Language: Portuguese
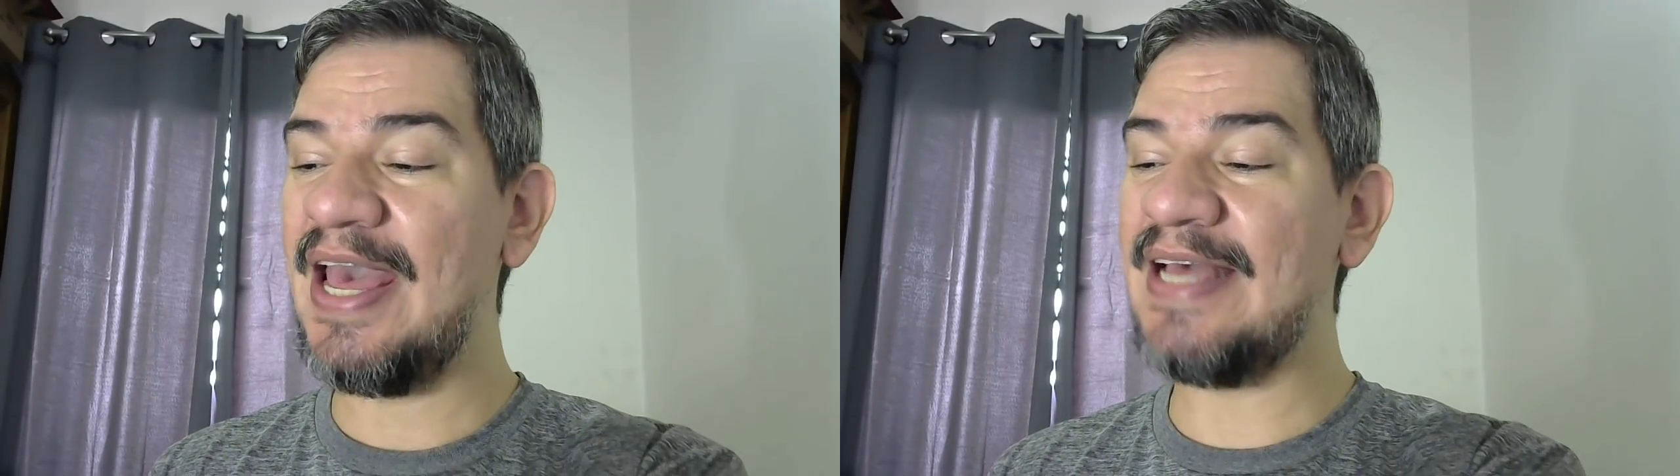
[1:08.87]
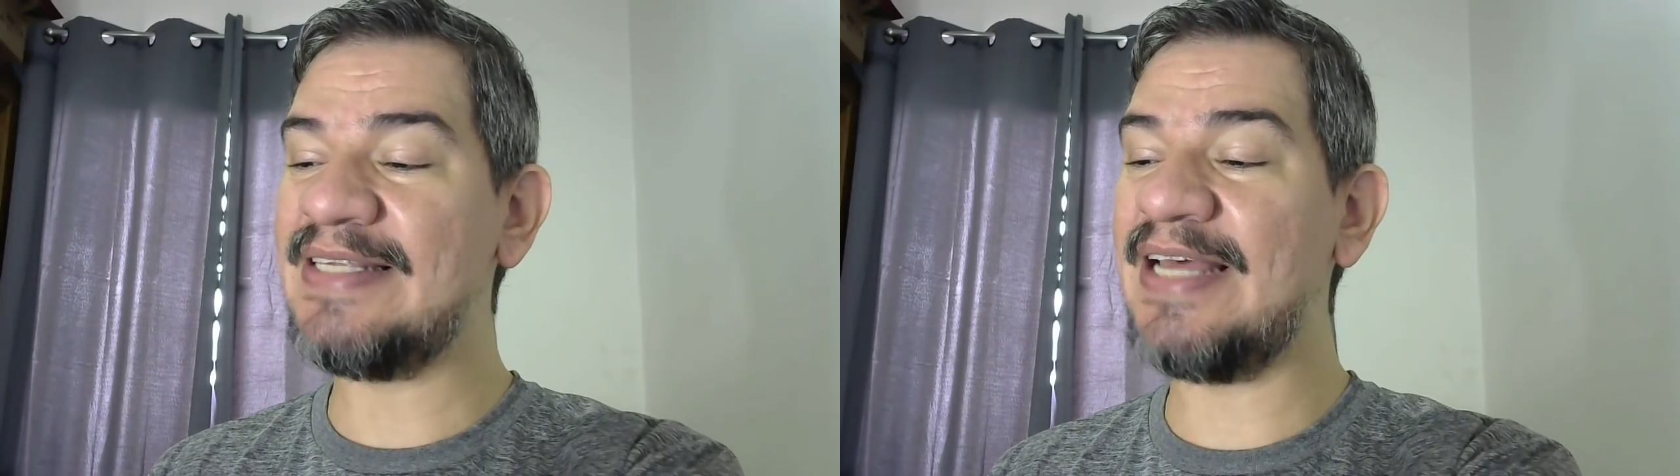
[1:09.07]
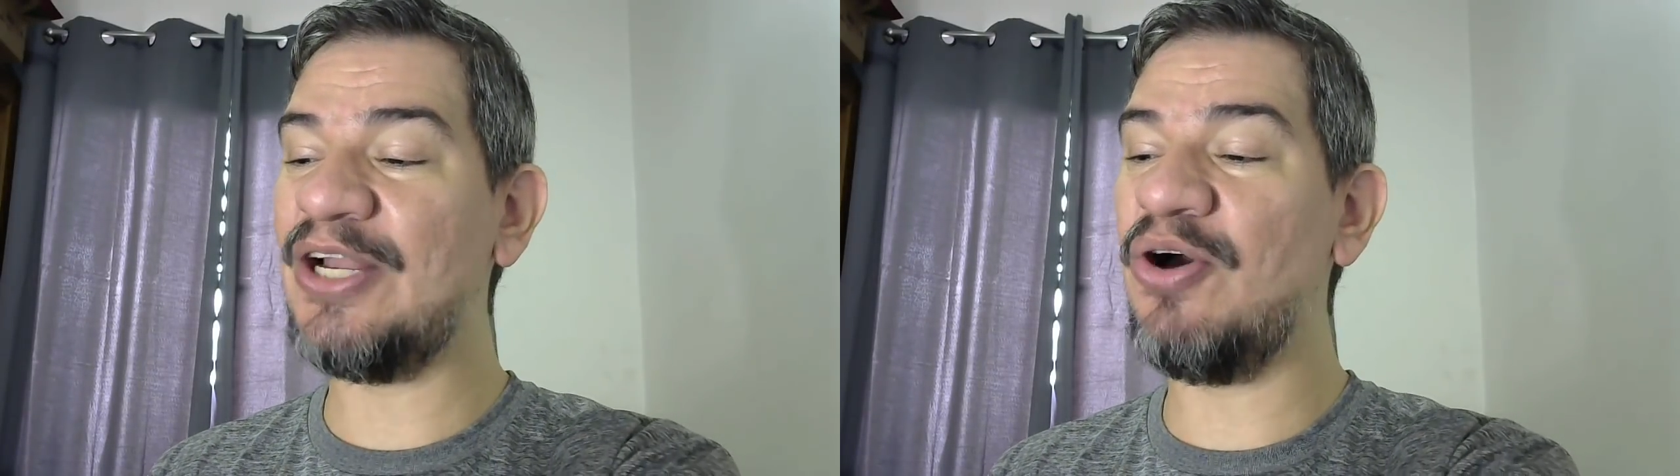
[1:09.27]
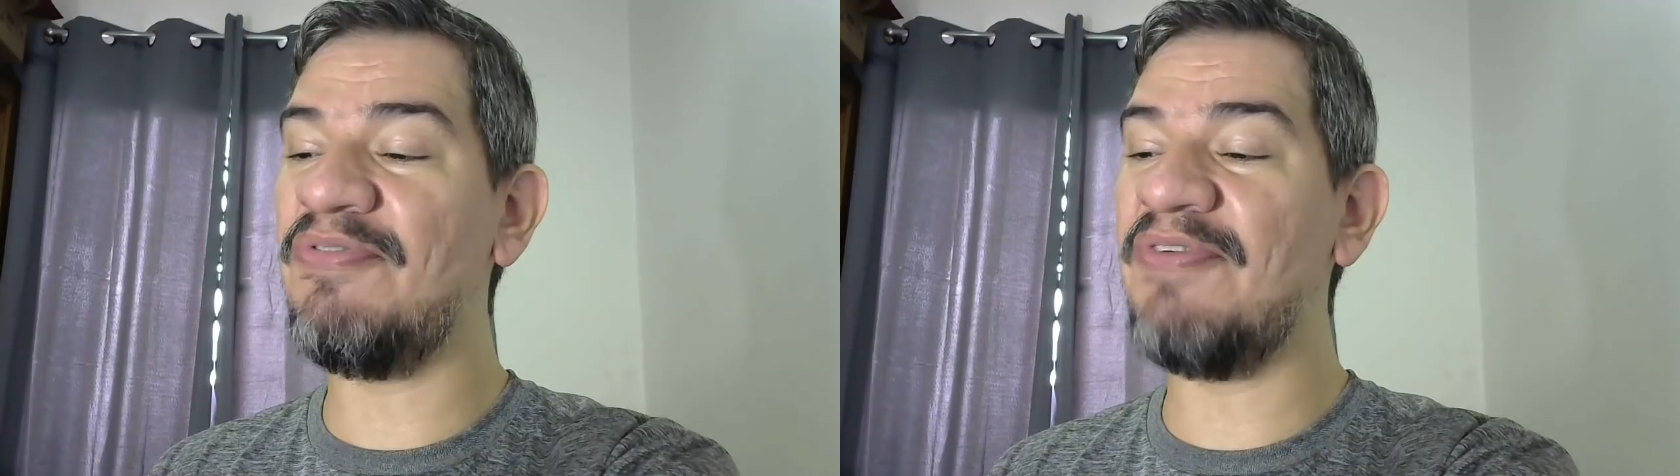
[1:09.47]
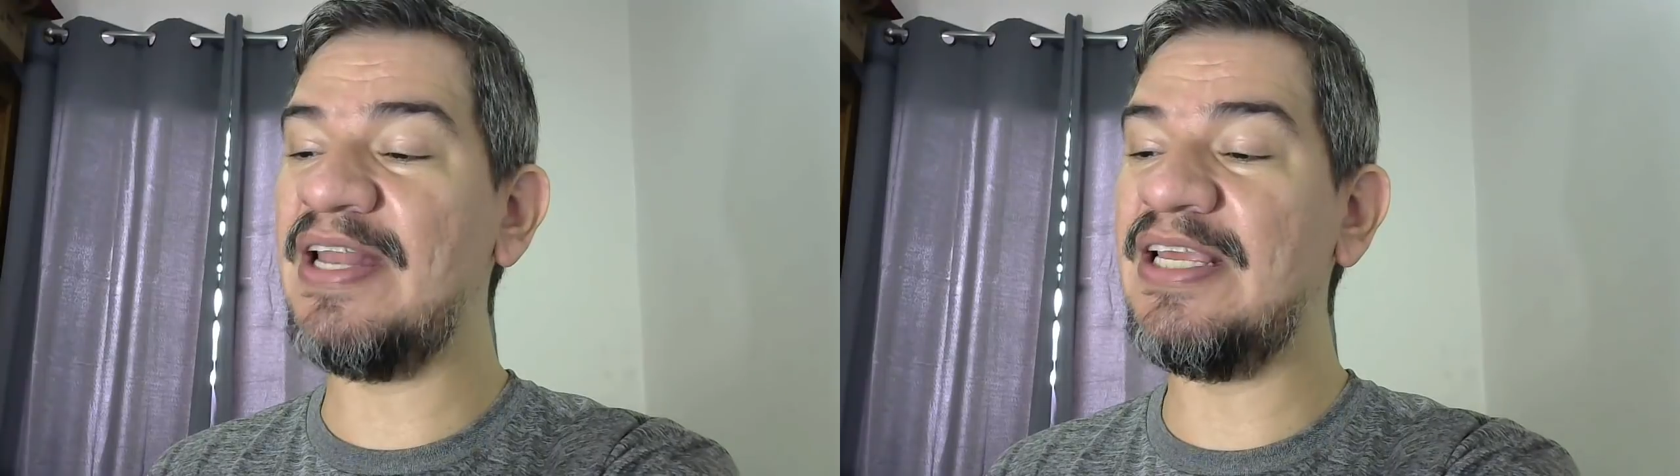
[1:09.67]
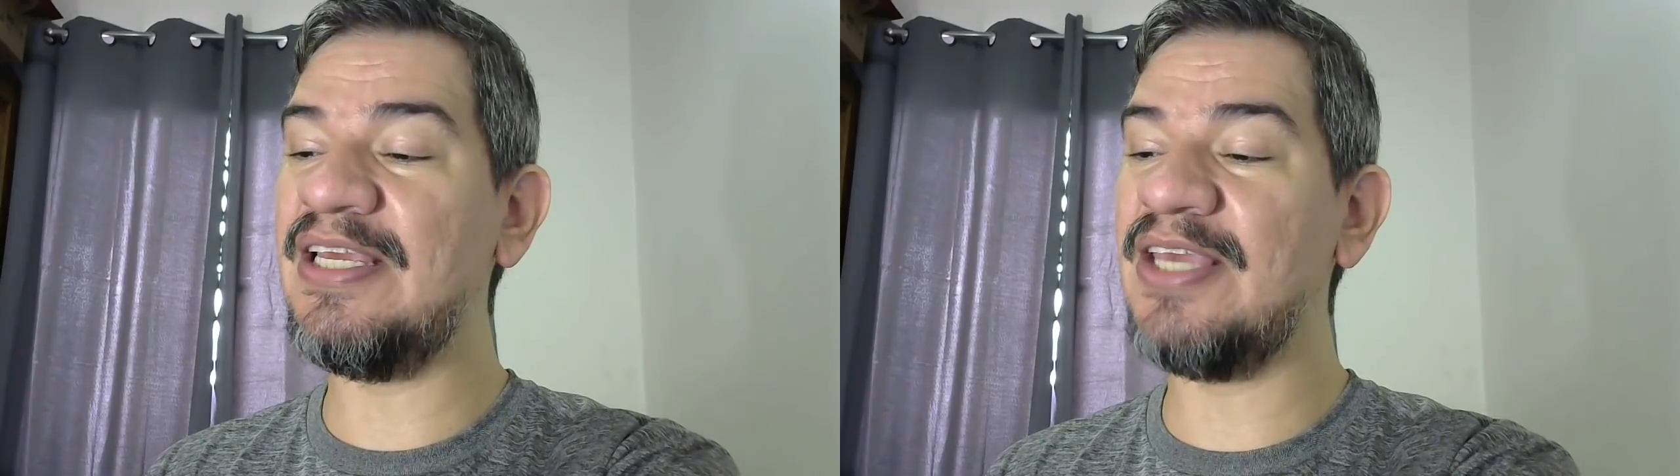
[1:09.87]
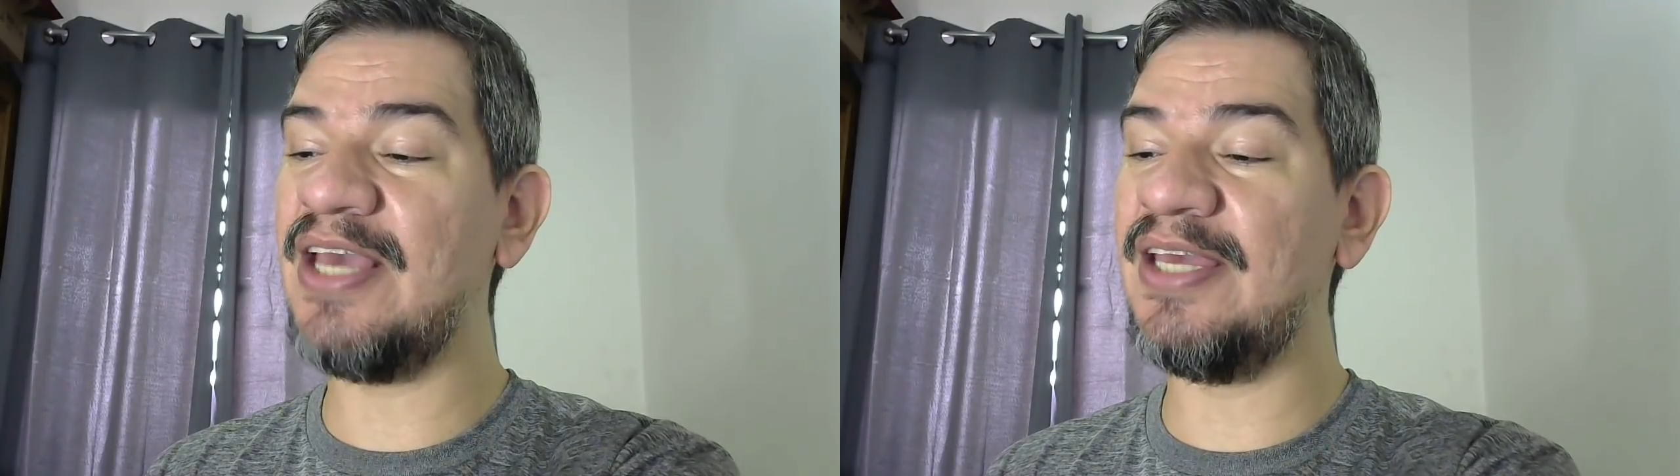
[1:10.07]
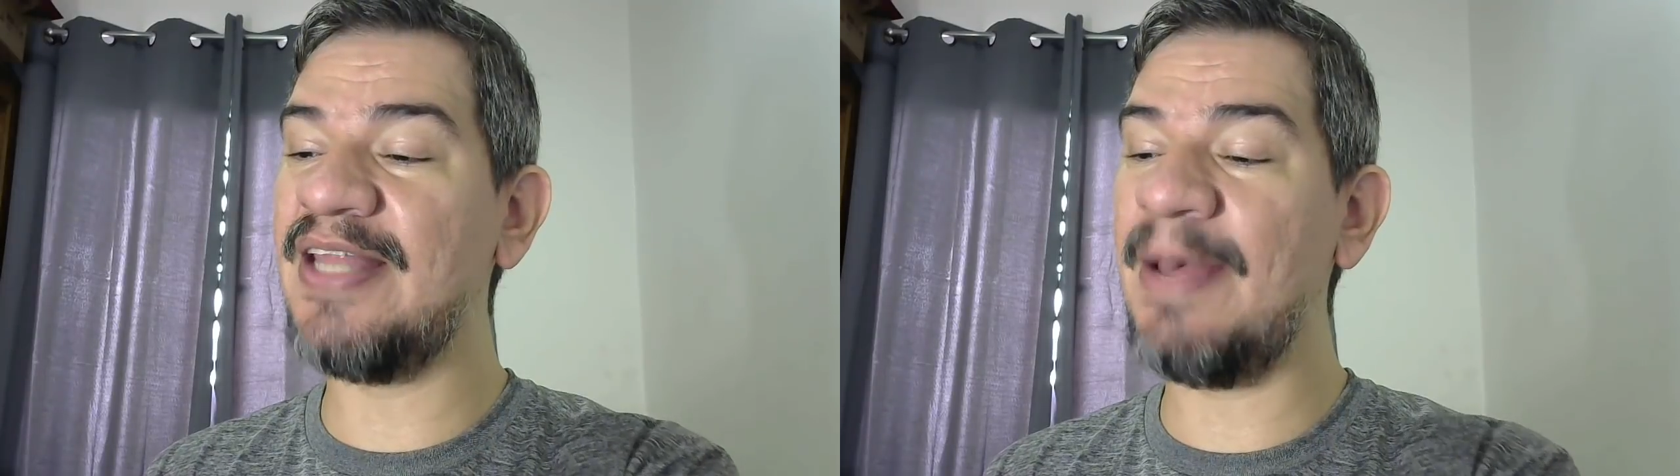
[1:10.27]
essa nova linha
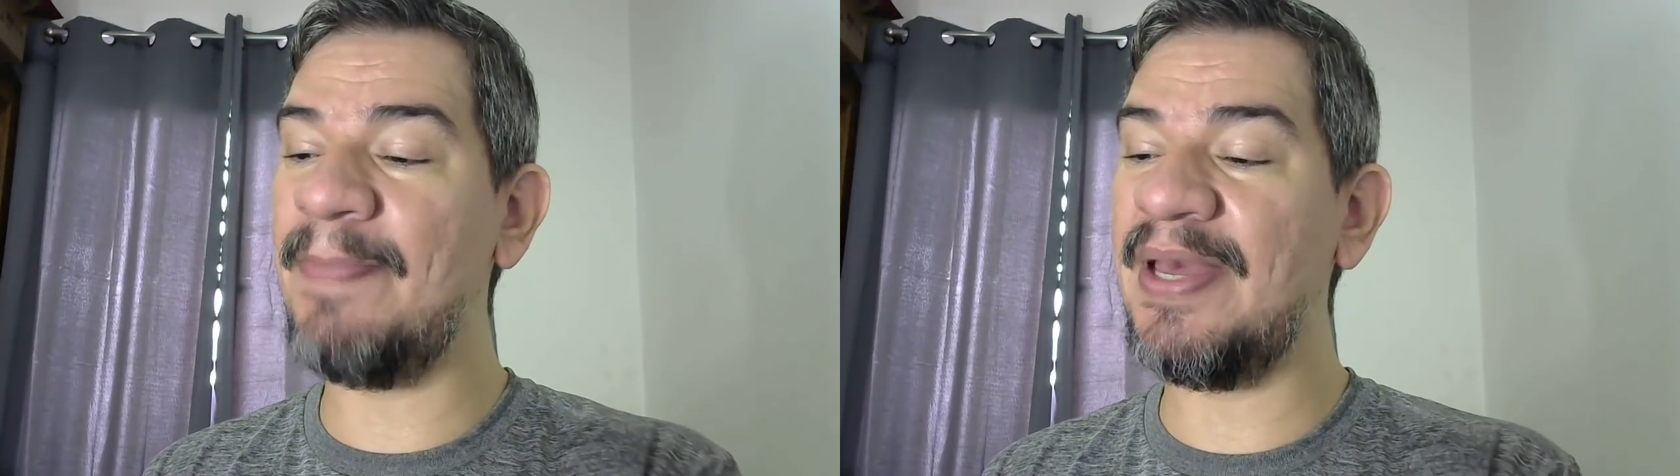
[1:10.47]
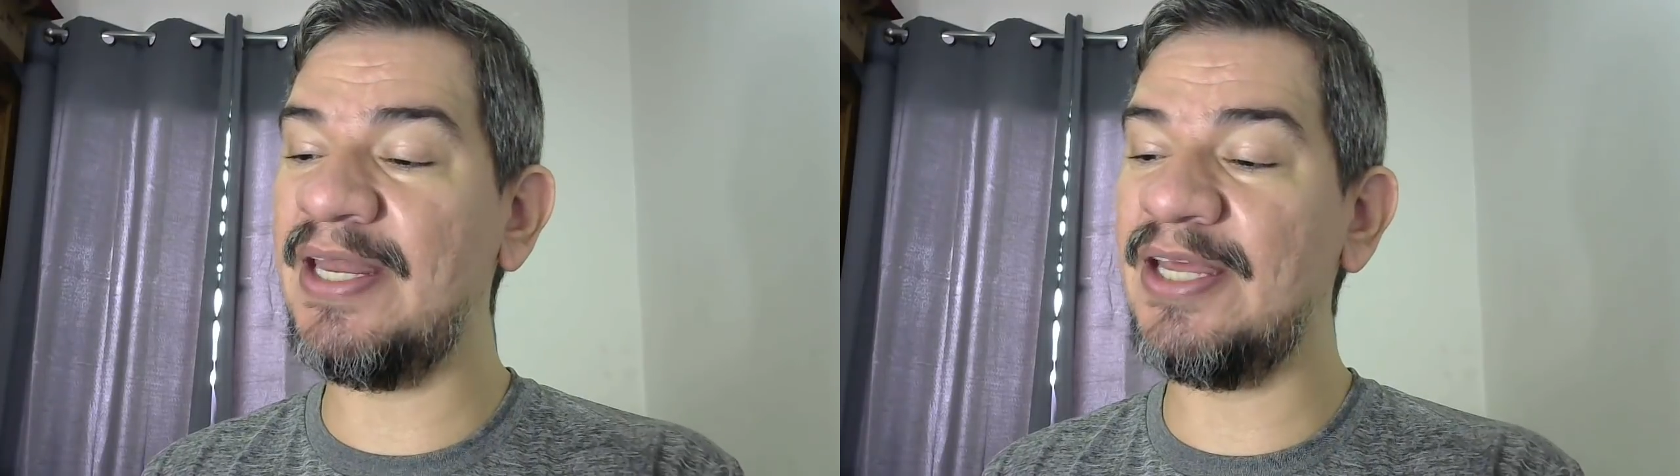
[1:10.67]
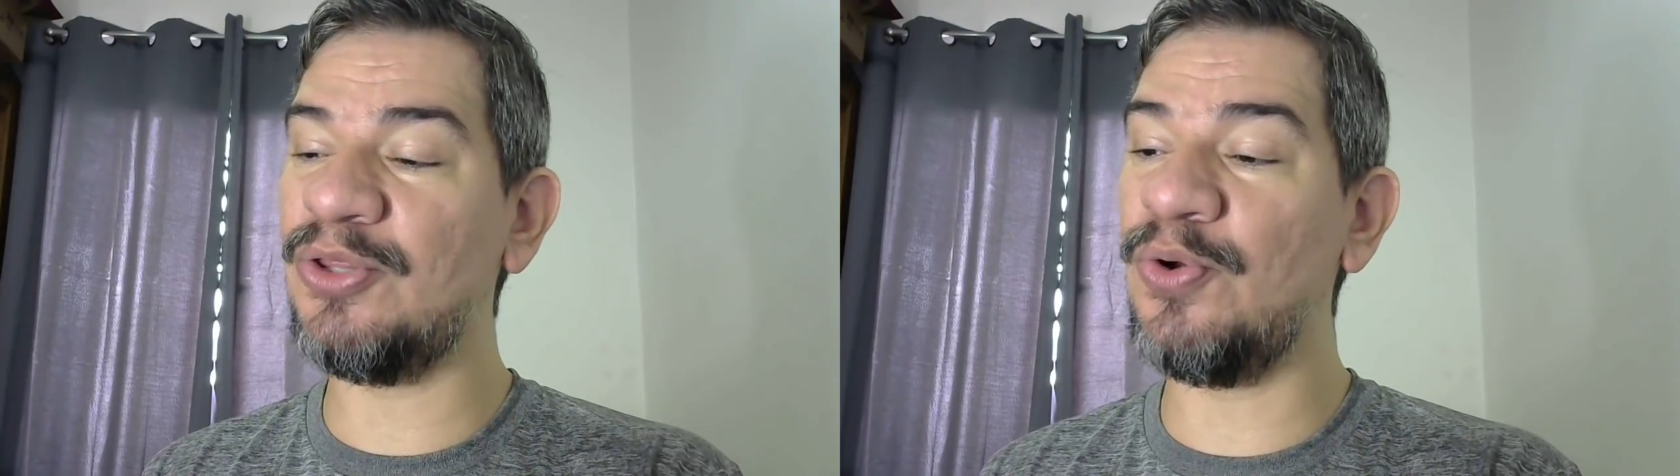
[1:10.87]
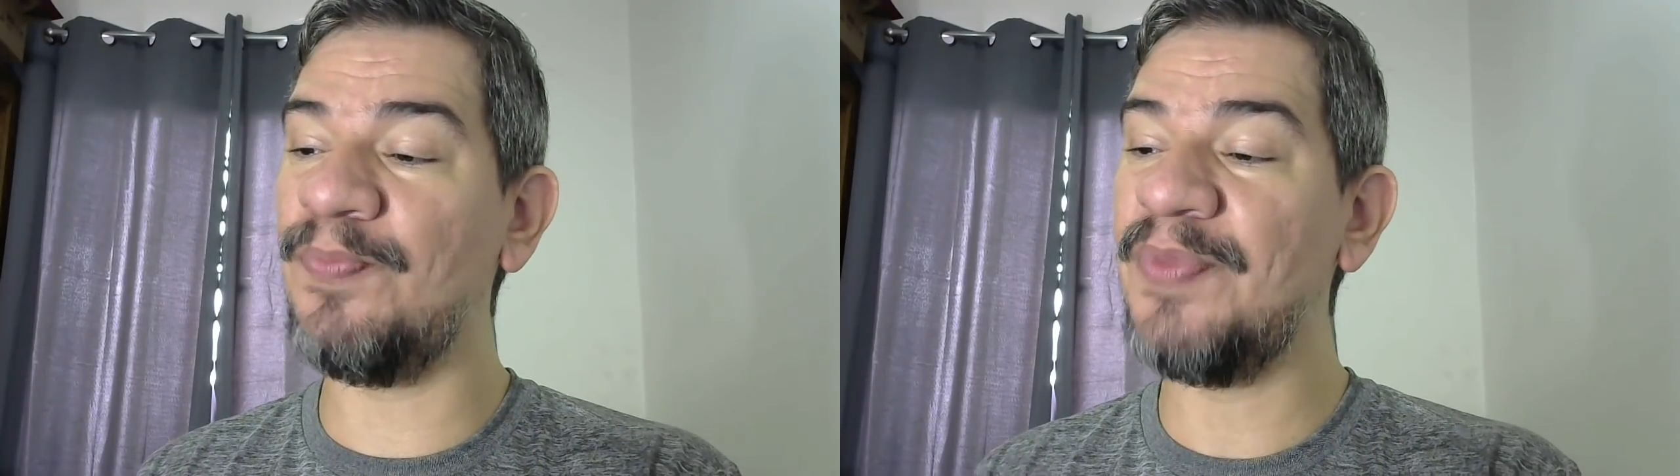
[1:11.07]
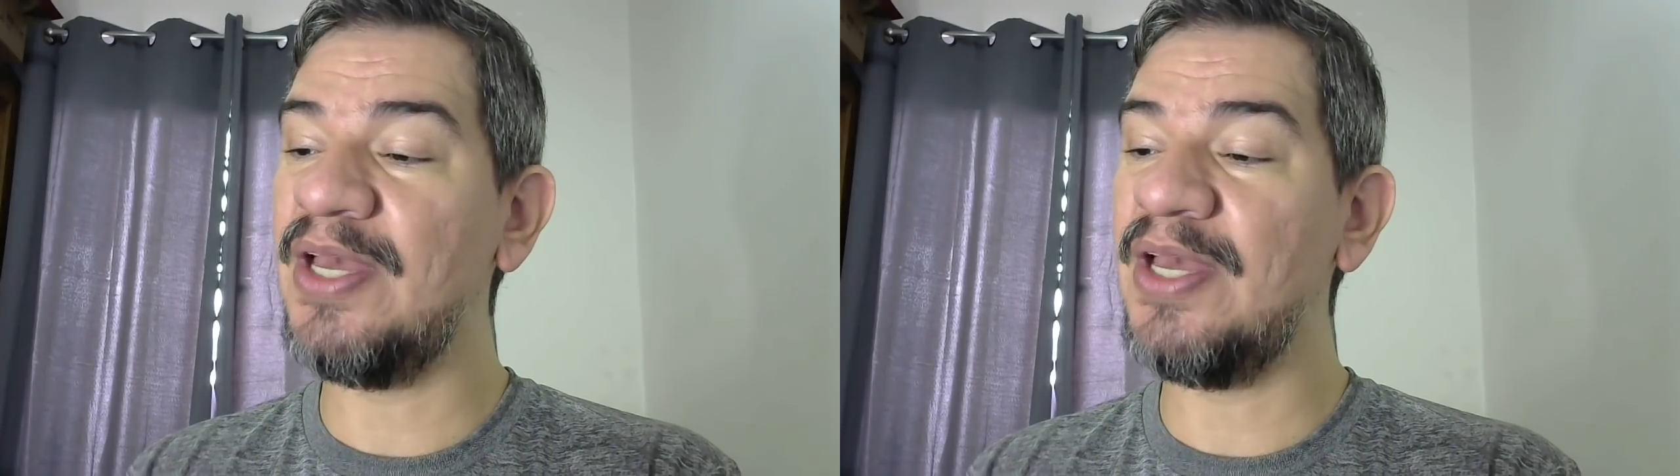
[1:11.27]
aí da Benetton